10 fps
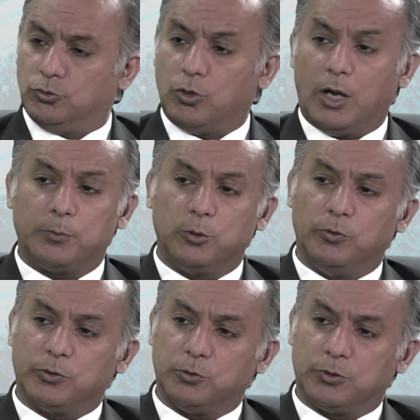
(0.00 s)
तो आपको
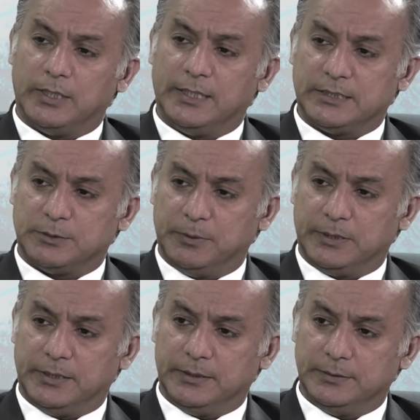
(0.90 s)
लोअर कोर्ट का लाइसेंस
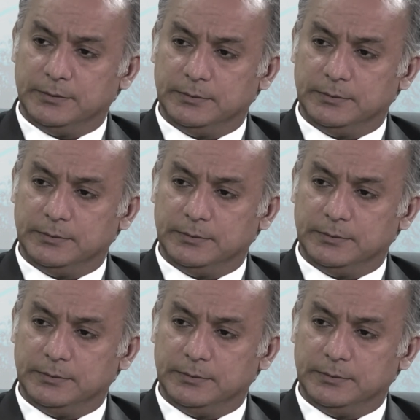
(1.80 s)
मिलता है